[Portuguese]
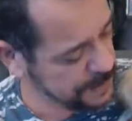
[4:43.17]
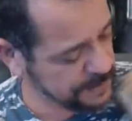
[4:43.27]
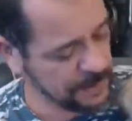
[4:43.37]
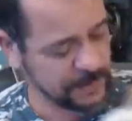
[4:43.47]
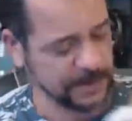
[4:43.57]

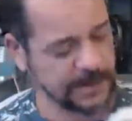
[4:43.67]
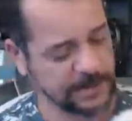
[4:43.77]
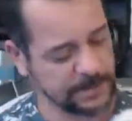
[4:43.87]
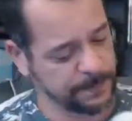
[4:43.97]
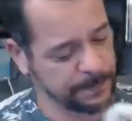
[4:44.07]
esqueceu que
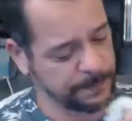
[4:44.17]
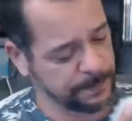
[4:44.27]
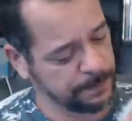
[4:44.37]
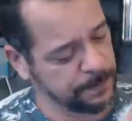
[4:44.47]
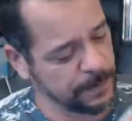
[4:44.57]
essas
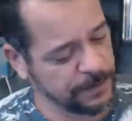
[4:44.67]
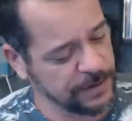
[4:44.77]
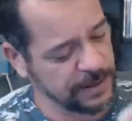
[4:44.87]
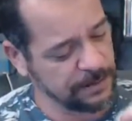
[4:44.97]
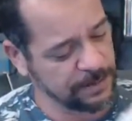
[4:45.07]

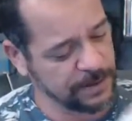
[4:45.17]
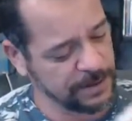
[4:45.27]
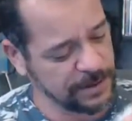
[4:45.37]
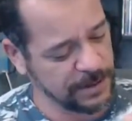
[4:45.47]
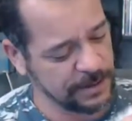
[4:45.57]
pontinhas
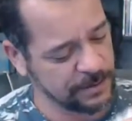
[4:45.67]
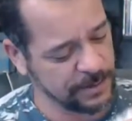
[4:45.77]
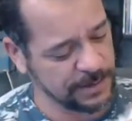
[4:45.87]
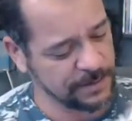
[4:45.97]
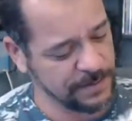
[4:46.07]
bonitinhas
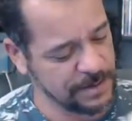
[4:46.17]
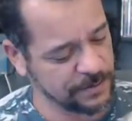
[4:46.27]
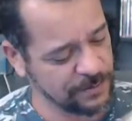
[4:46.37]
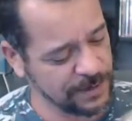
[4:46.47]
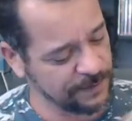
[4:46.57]
sua tem uma
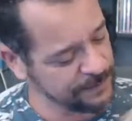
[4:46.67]
unha